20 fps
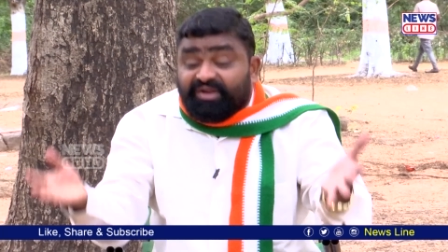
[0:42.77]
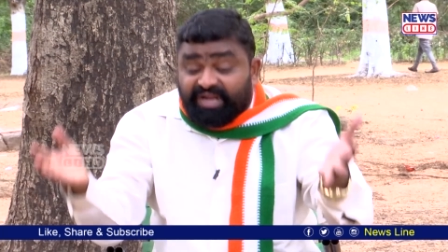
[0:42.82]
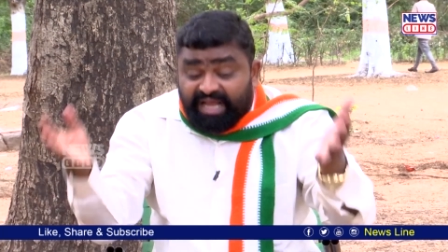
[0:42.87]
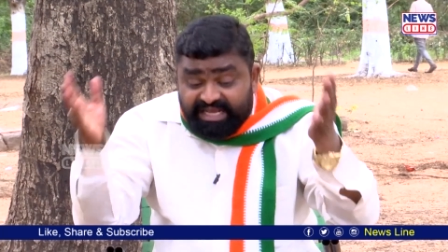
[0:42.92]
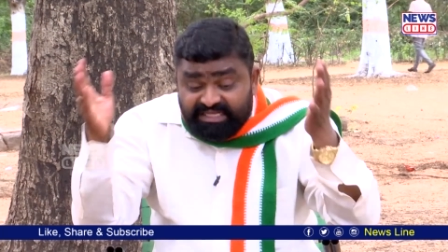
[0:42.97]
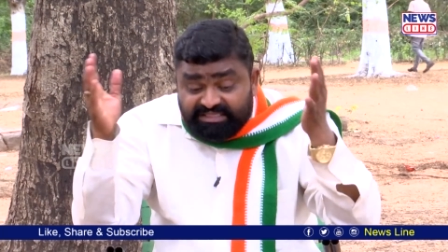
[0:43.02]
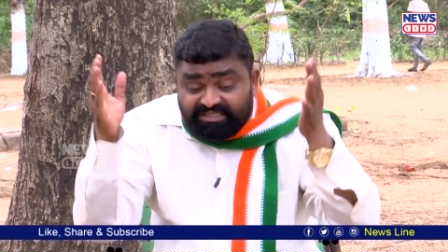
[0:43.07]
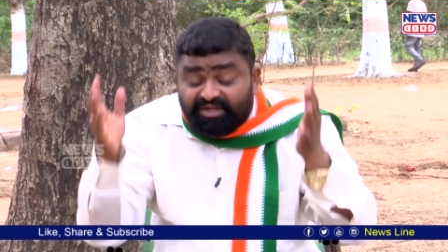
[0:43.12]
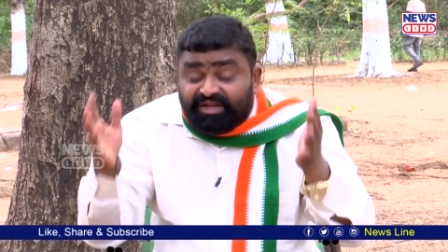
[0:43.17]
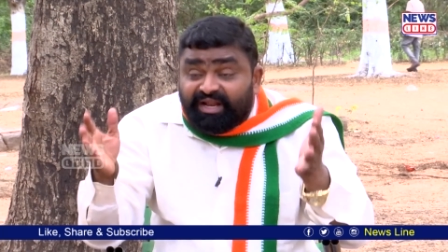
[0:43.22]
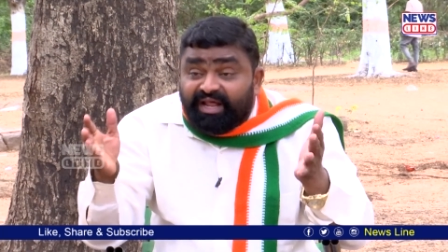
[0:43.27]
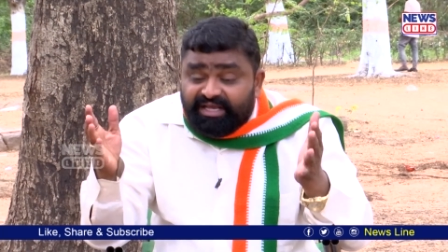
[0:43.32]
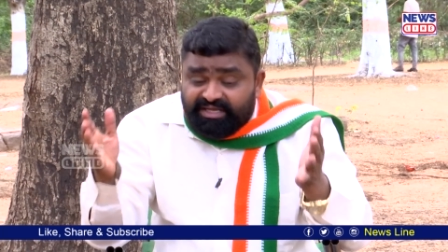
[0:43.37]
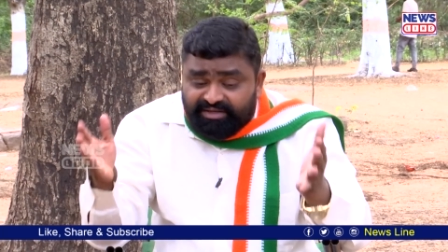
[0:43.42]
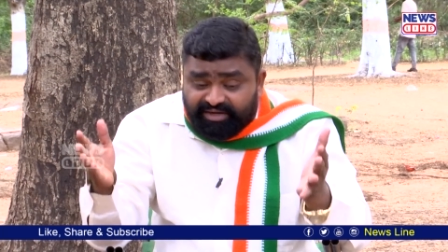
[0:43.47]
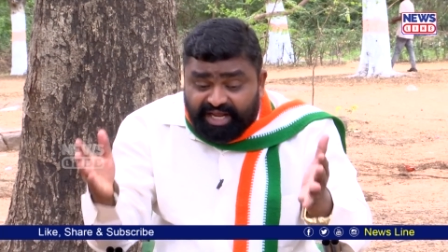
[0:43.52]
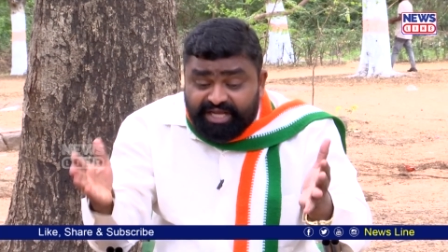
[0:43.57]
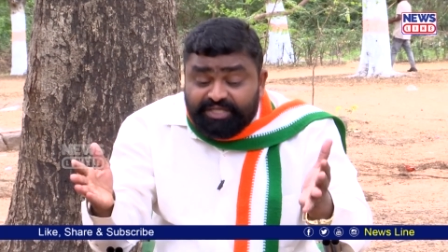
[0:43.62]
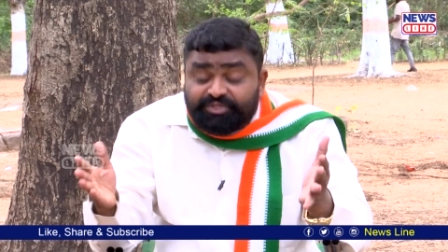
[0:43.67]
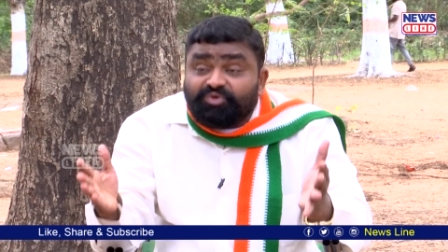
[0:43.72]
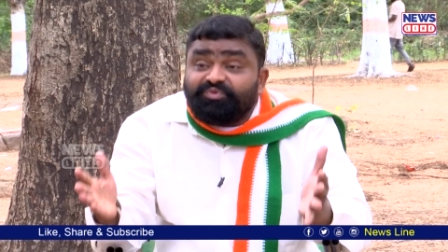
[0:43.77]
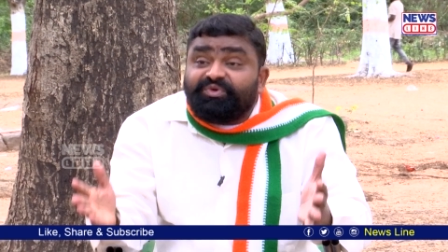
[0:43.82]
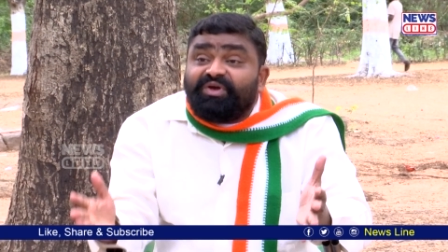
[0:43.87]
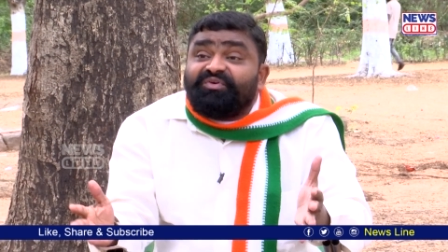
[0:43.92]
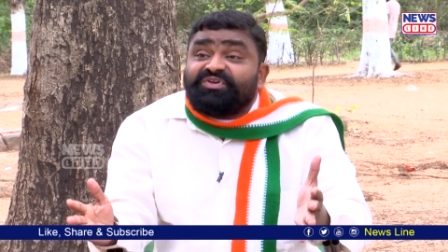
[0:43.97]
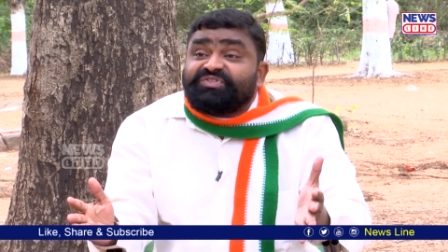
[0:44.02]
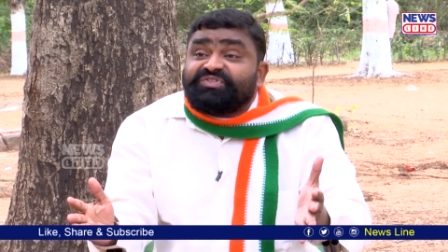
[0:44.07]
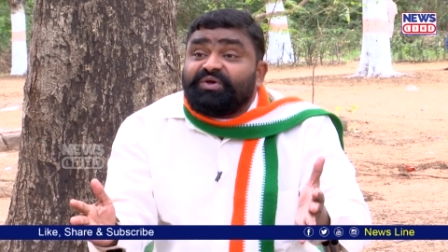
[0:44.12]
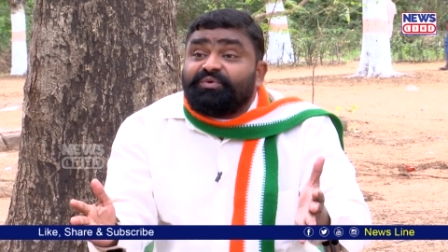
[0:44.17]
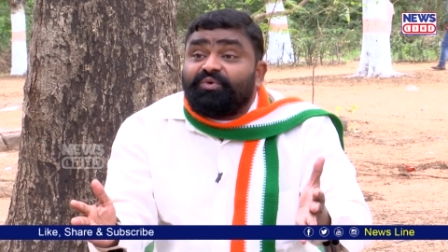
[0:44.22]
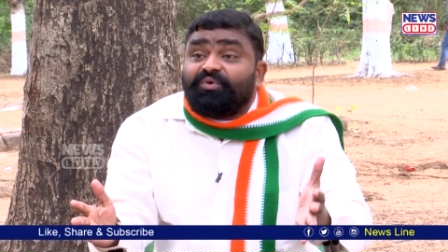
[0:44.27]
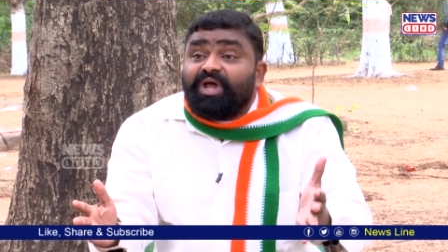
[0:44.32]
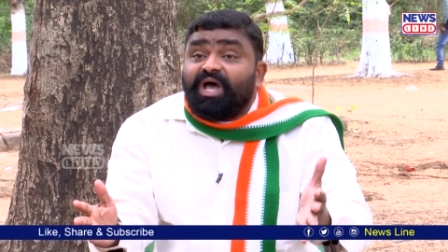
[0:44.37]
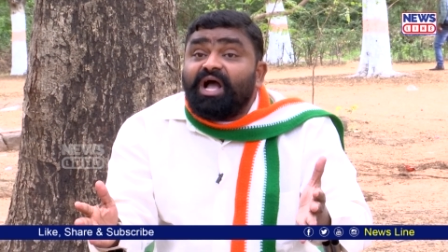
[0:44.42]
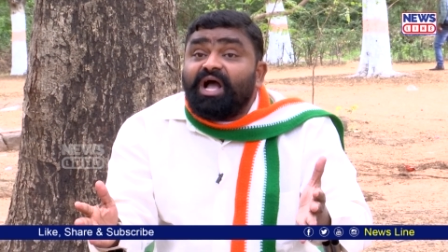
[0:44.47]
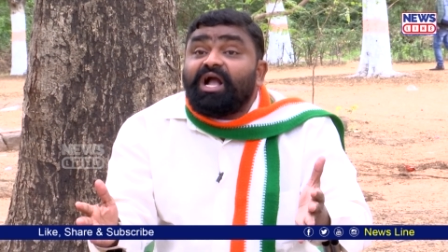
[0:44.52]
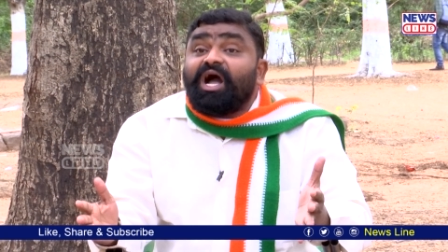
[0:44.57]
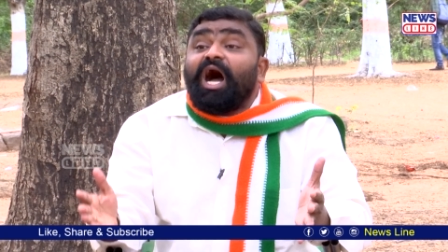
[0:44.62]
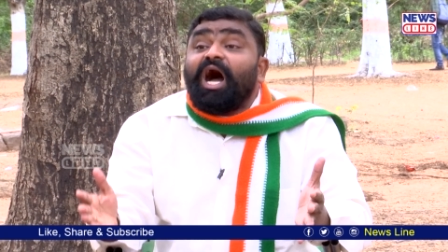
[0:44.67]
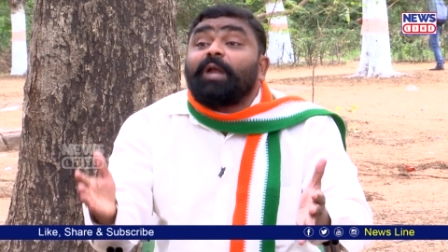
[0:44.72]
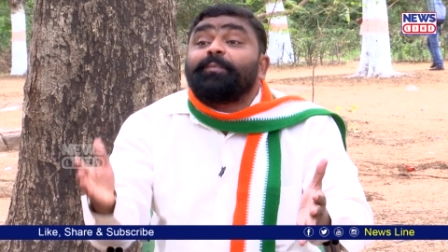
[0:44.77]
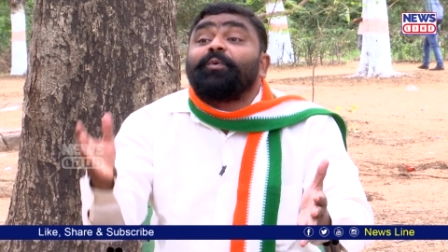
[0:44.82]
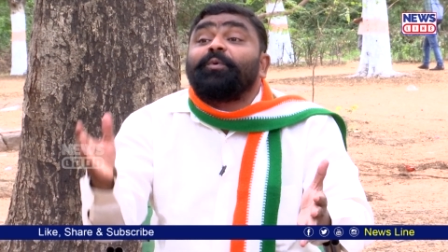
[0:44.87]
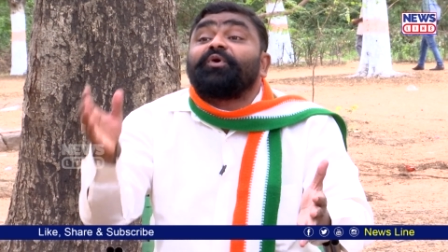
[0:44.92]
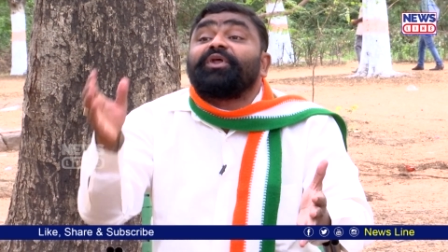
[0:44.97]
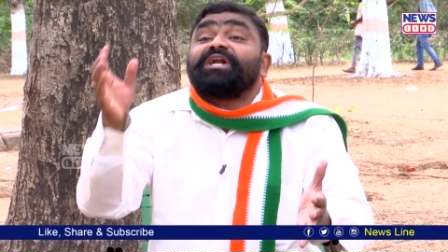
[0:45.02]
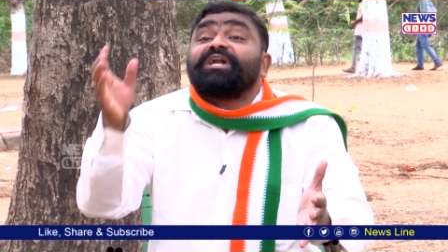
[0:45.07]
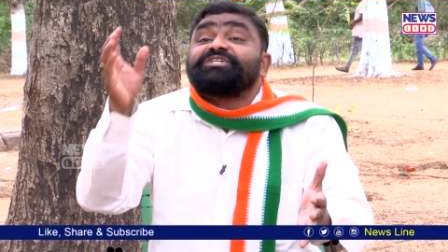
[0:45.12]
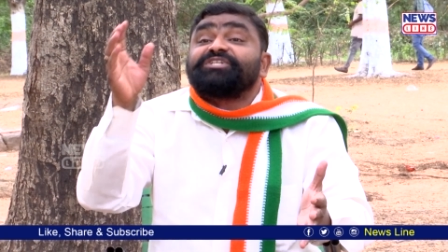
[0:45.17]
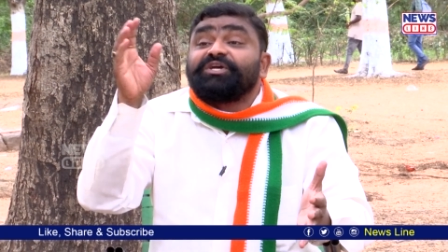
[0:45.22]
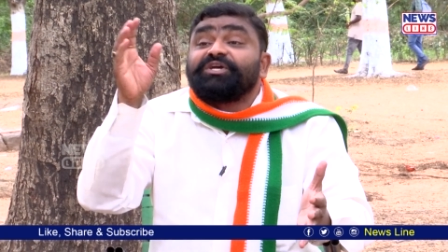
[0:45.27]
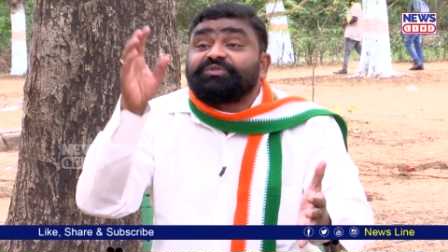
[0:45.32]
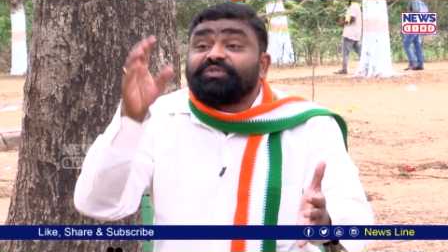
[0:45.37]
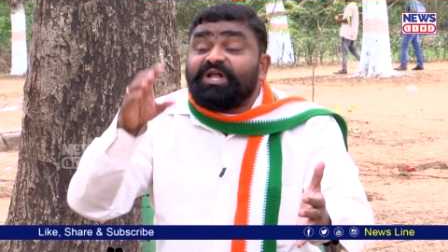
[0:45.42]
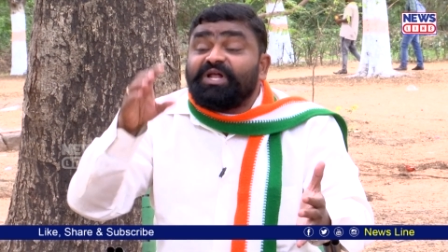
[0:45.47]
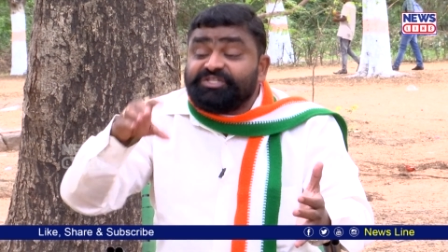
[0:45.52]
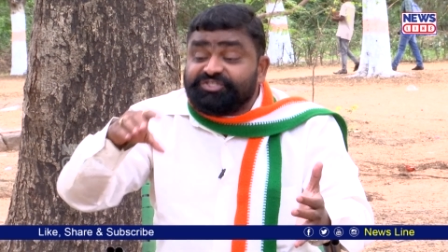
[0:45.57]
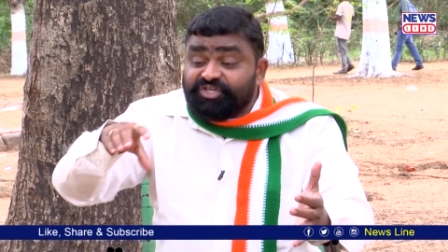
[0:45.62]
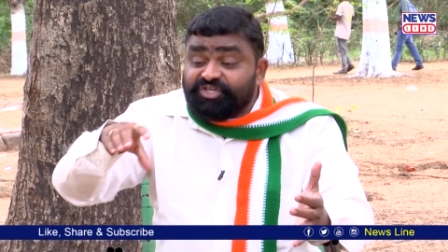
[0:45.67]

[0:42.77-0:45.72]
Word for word: రైతు రైతు వ్యవస్థ కూడా కార్పొరేట్ శక్తుల